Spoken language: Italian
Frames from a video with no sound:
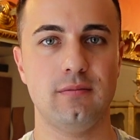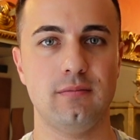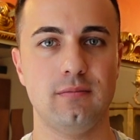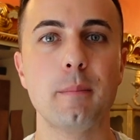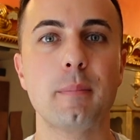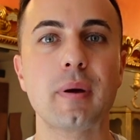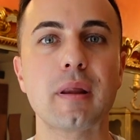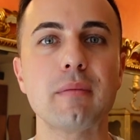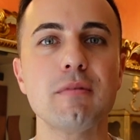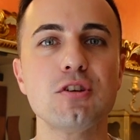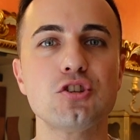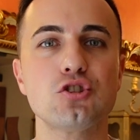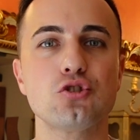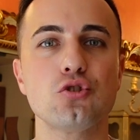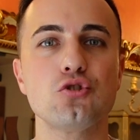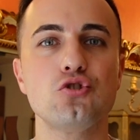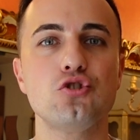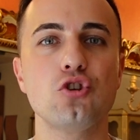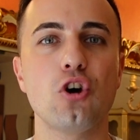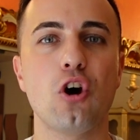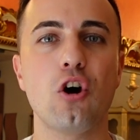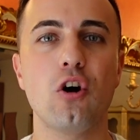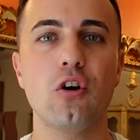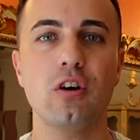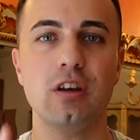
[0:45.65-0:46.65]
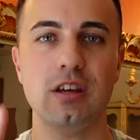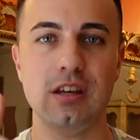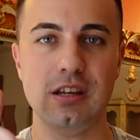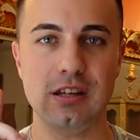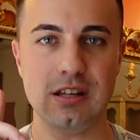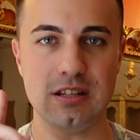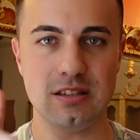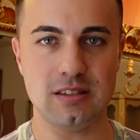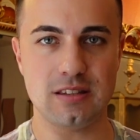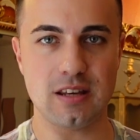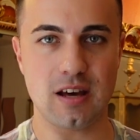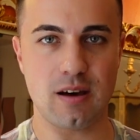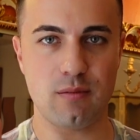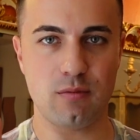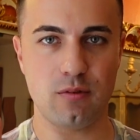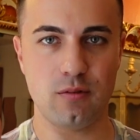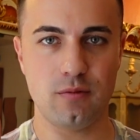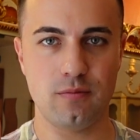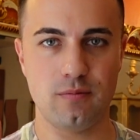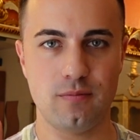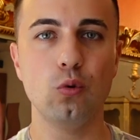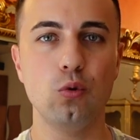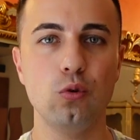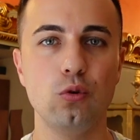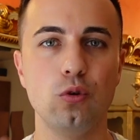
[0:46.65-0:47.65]
Premesso ciò, iniziamo.
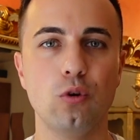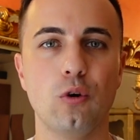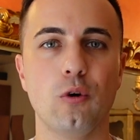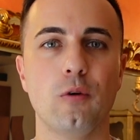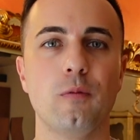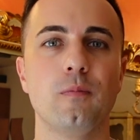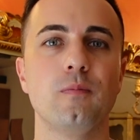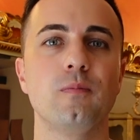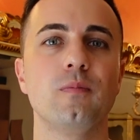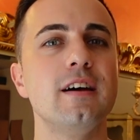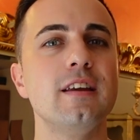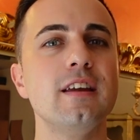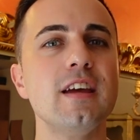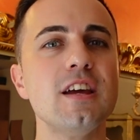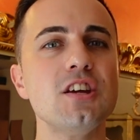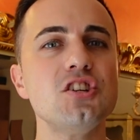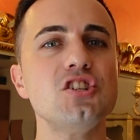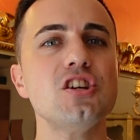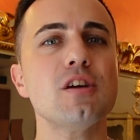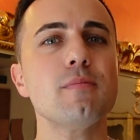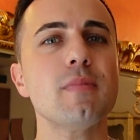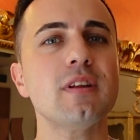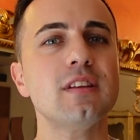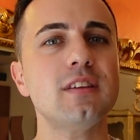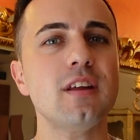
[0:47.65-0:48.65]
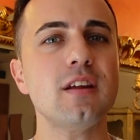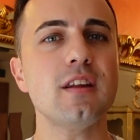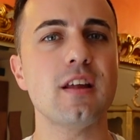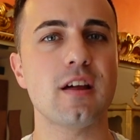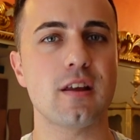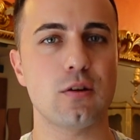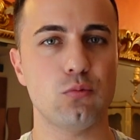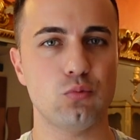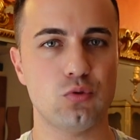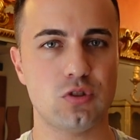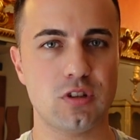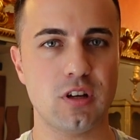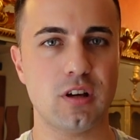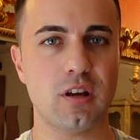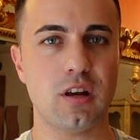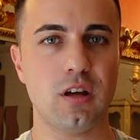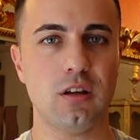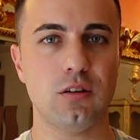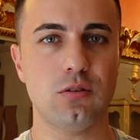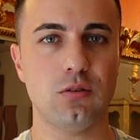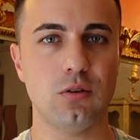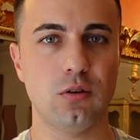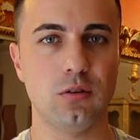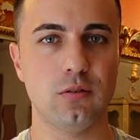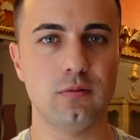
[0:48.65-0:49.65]
1. Riesci a mantenere un
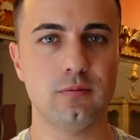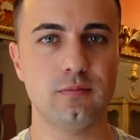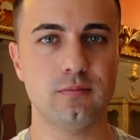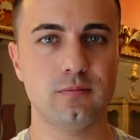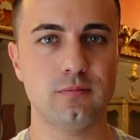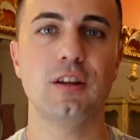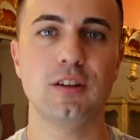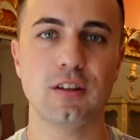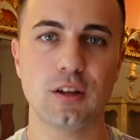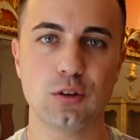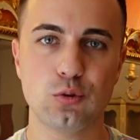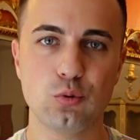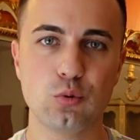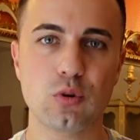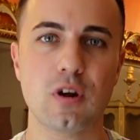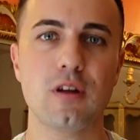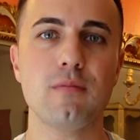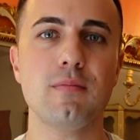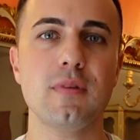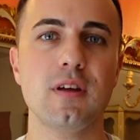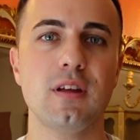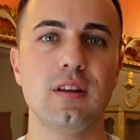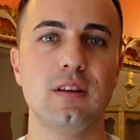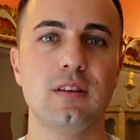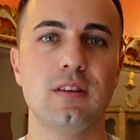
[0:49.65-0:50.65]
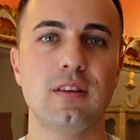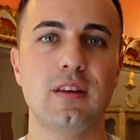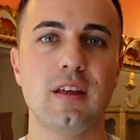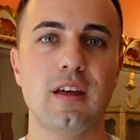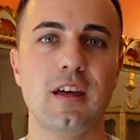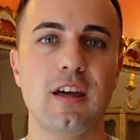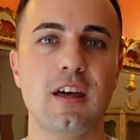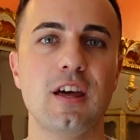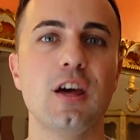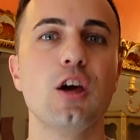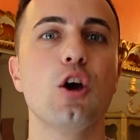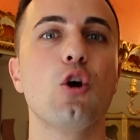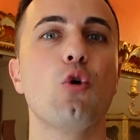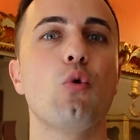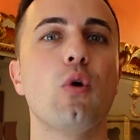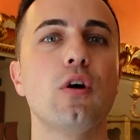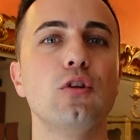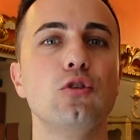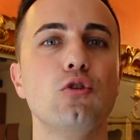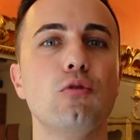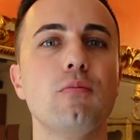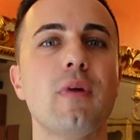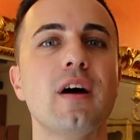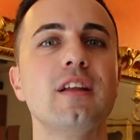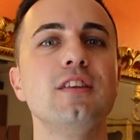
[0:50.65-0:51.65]
segreto? Naturalmente,
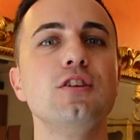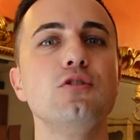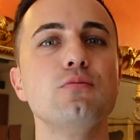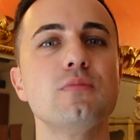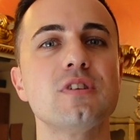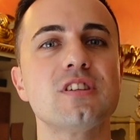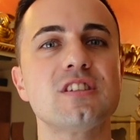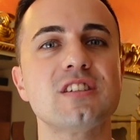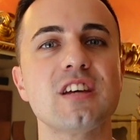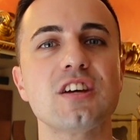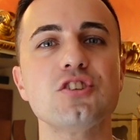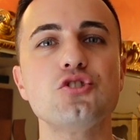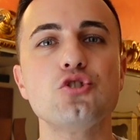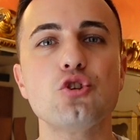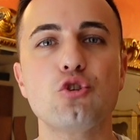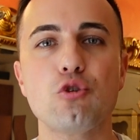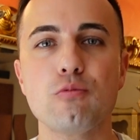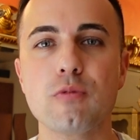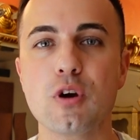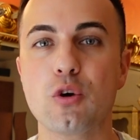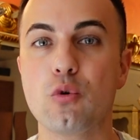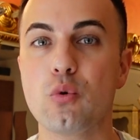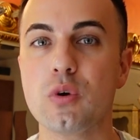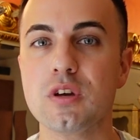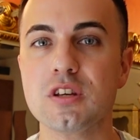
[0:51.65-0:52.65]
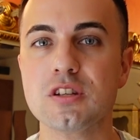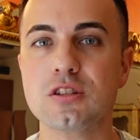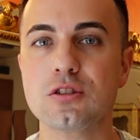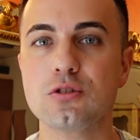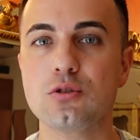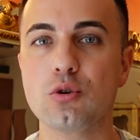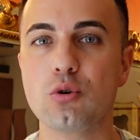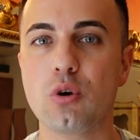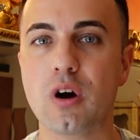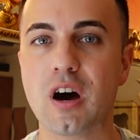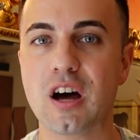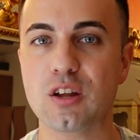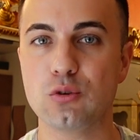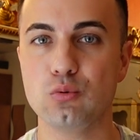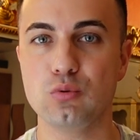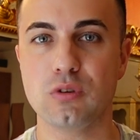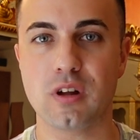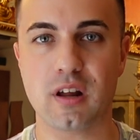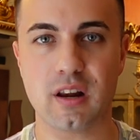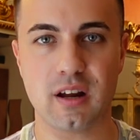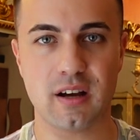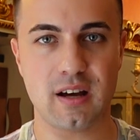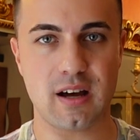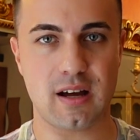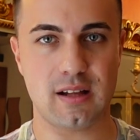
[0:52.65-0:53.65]
quando mandi un messaggio come questo ad una
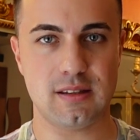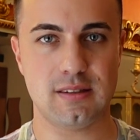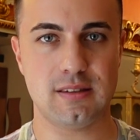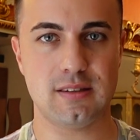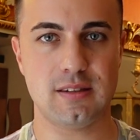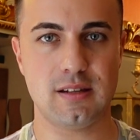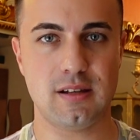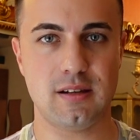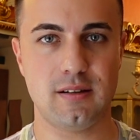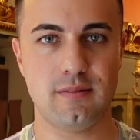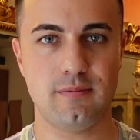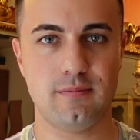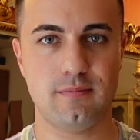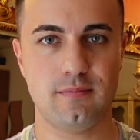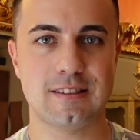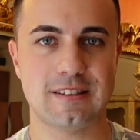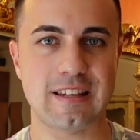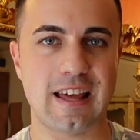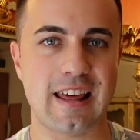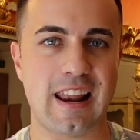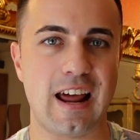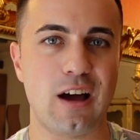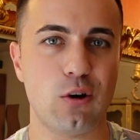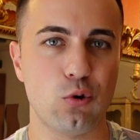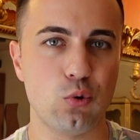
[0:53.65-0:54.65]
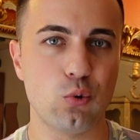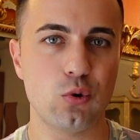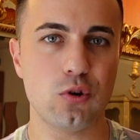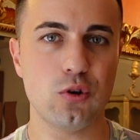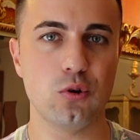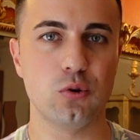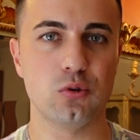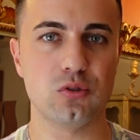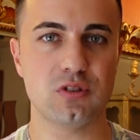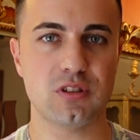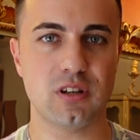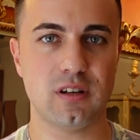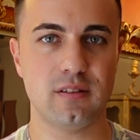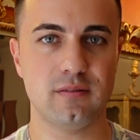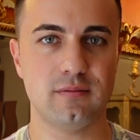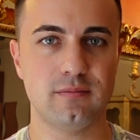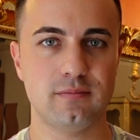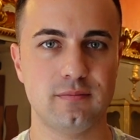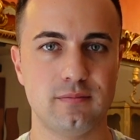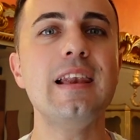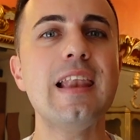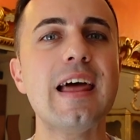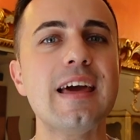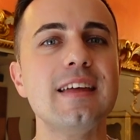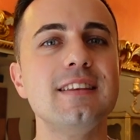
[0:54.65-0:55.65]
ragazza, sarà curiosa.
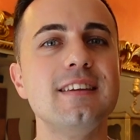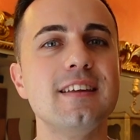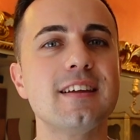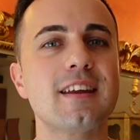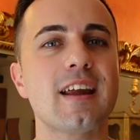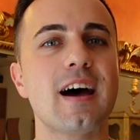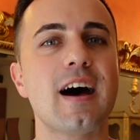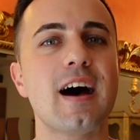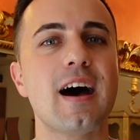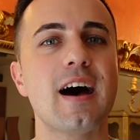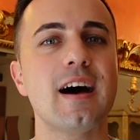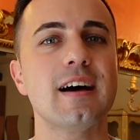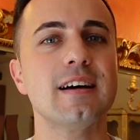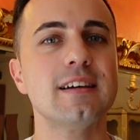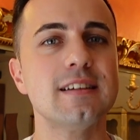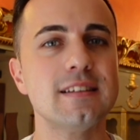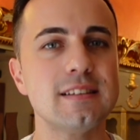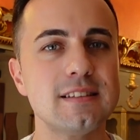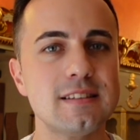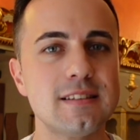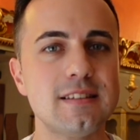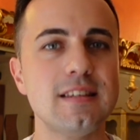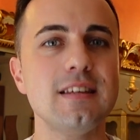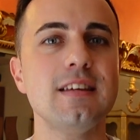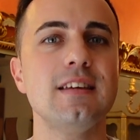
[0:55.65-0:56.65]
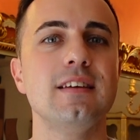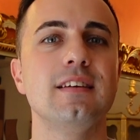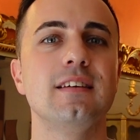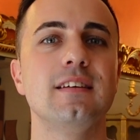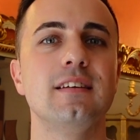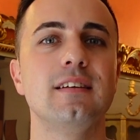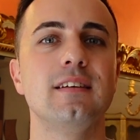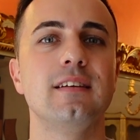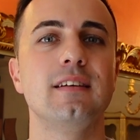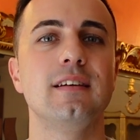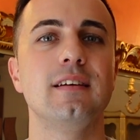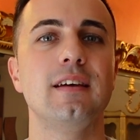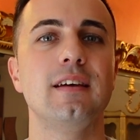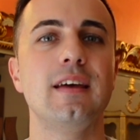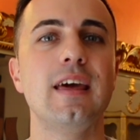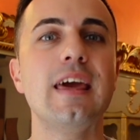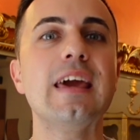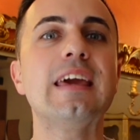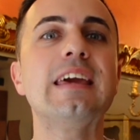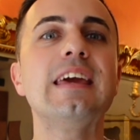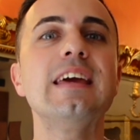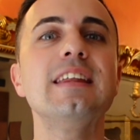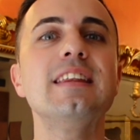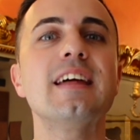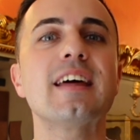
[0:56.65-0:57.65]
Lei dirà sì, e
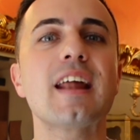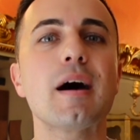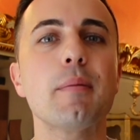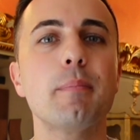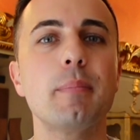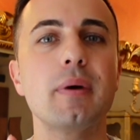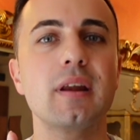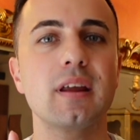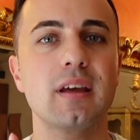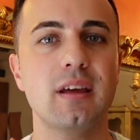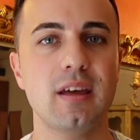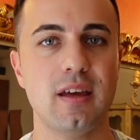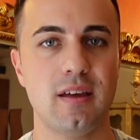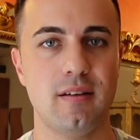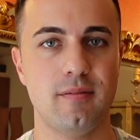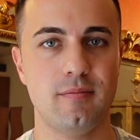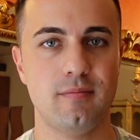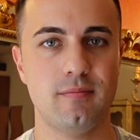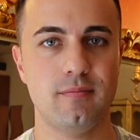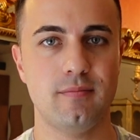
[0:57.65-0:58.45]
chiederà perché.